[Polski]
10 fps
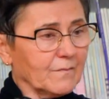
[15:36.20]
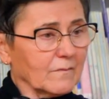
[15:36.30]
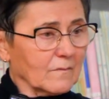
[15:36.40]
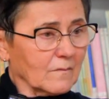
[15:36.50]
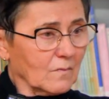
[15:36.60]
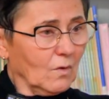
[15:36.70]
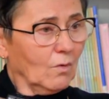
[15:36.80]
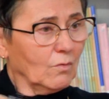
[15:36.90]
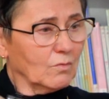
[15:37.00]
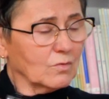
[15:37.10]
Mm,
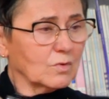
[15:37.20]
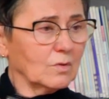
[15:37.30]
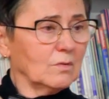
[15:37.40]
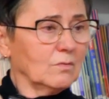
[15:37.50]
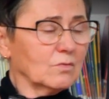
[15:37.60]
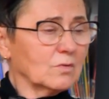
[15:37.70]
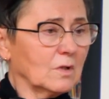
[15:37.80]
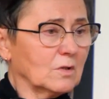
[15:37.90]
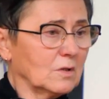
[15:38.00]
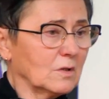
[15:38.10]
to już, już
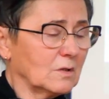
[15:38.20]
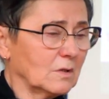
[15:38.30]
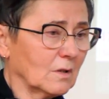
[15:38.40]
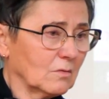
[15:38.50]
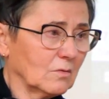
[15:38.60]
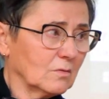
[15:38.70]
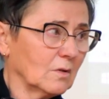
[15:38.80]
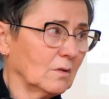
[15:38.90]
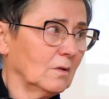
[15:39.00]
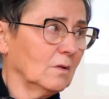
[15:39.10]
też jest jako
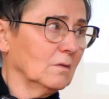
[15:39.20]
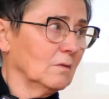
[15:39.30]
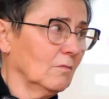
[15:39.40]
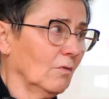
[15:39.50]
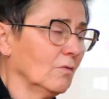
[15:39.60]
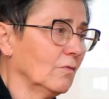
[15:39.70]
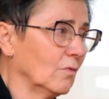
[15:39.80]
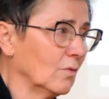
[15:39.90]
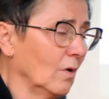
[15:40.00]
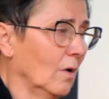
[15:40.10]
ten
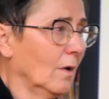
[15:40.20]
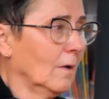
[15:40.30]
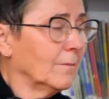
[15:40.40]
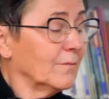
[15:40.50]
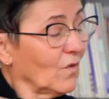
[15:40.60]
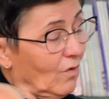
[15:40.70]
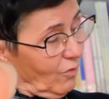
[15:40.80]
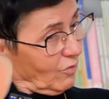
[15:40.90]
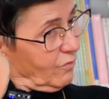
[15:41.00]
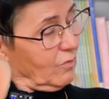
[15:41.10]
nowotwór,
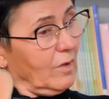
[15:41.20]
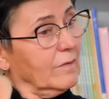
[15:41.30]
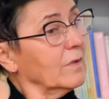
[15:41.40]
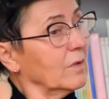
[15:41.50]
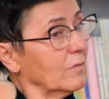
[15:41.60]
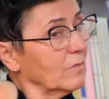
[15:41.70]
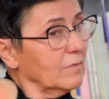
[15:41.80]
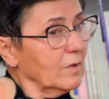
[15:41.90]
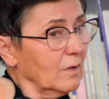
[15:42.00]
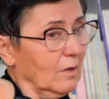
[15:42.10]
nowotwór, ja wie, nie
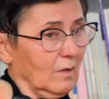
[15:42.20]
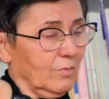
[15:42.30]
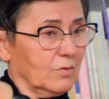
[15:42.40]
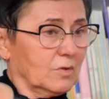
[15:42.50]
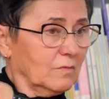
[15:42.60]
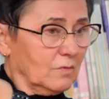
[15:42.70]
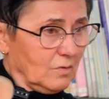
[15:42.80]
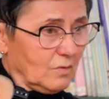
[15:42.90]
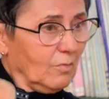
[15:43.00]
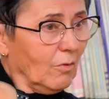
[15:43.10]
mówię rak, proszę
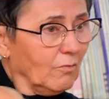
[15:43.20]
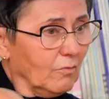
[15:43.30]
wziąć to pod